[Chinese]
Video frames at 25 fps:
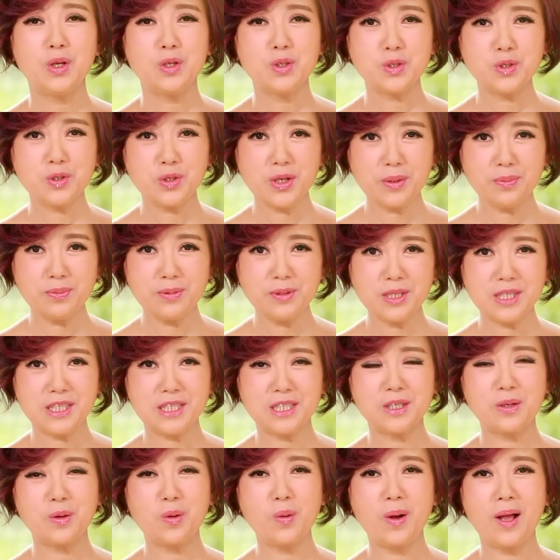虽不
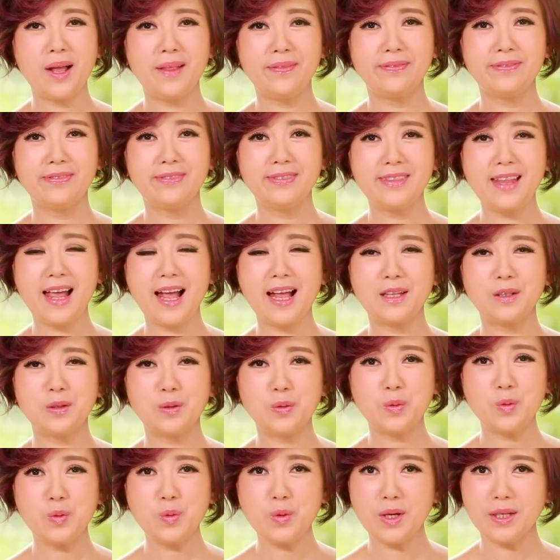习惯，但
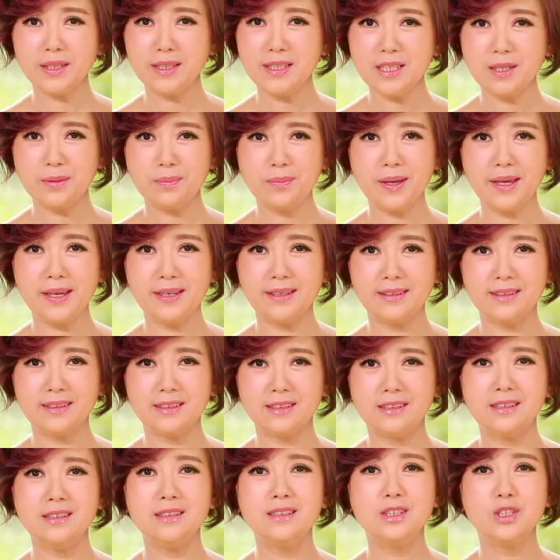愿意配
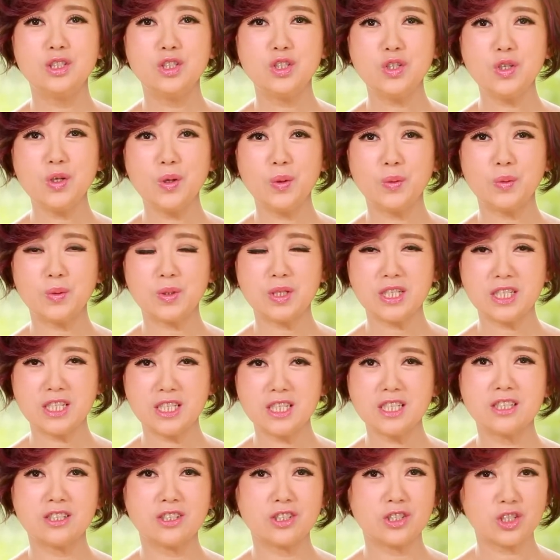合，就
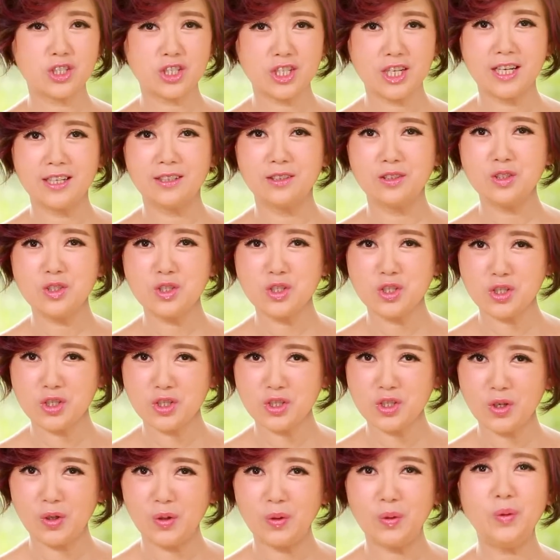是成
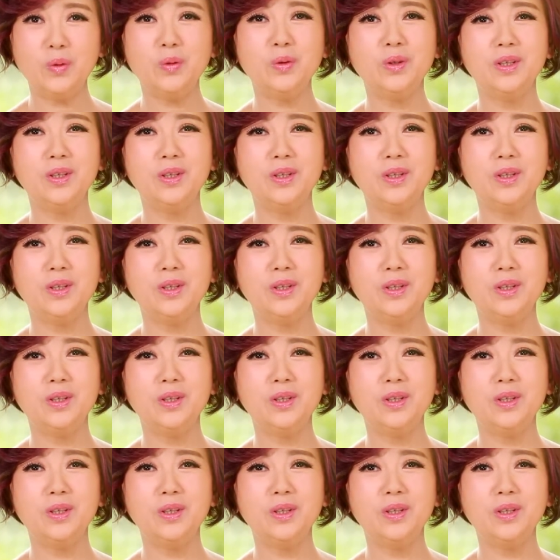熟。